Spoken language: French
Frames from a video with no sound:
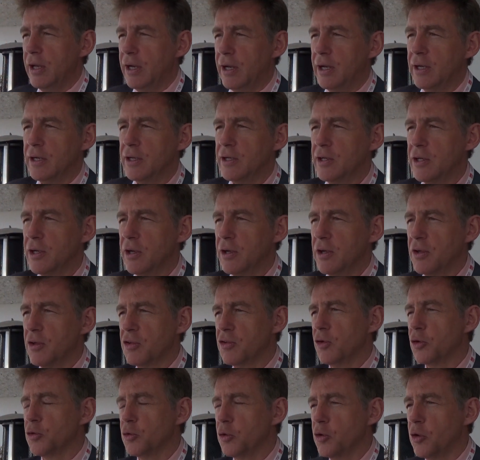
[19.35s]
un
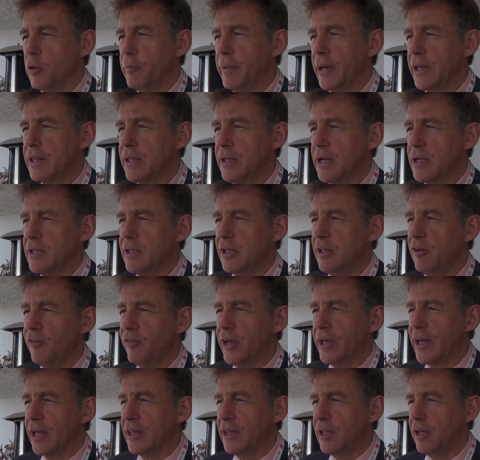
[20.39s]
centre commercial
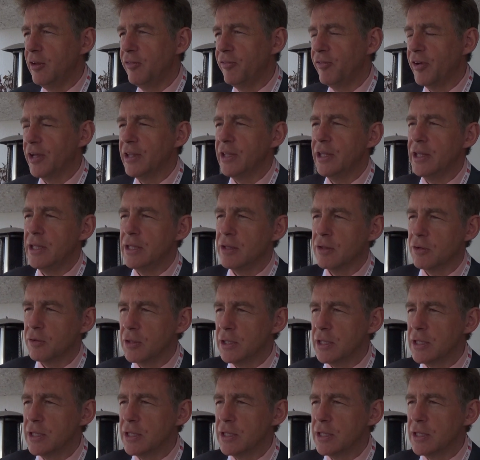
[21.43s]
significatif à Nice,